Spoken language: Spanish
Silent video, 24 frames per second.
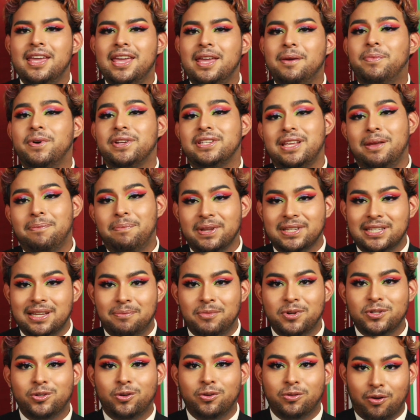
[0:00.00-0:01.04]
y pues
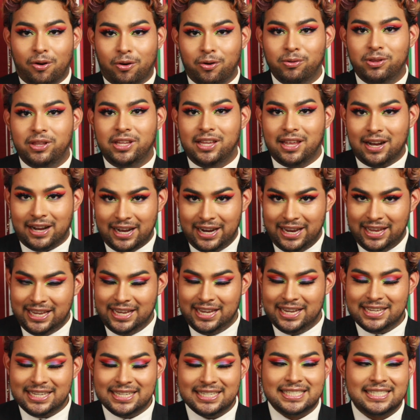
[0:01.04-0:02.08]
empezamos con Rudy
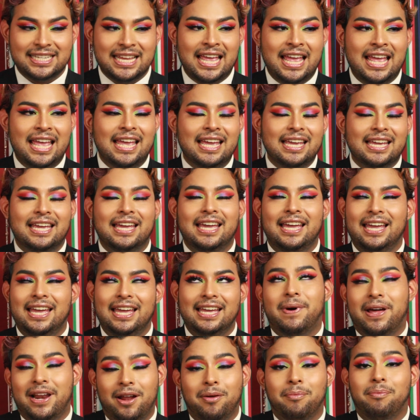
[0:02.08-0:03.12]
Reyes, que
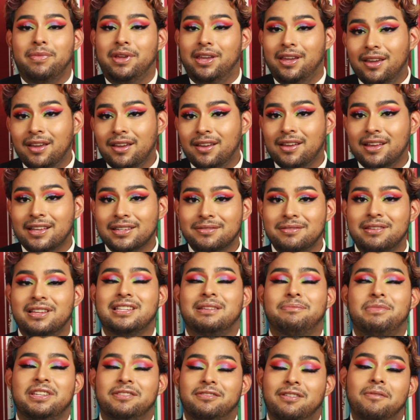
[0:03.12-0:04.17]
para mí es una
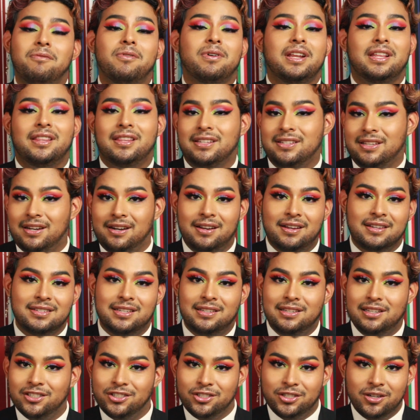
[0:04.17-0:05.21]
de mis favoritas dragas
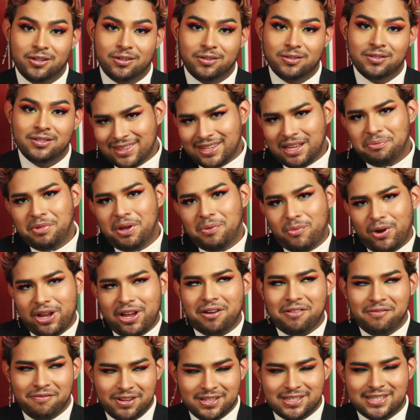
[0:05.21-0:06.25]
en el show. También voy a
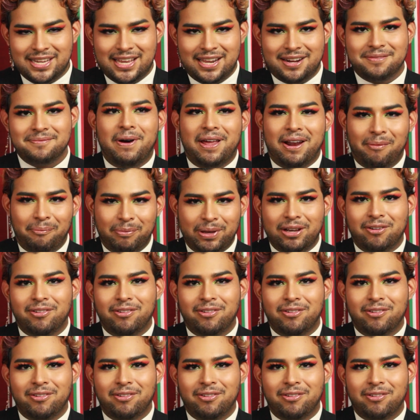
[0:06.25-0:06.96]
confesar, para mí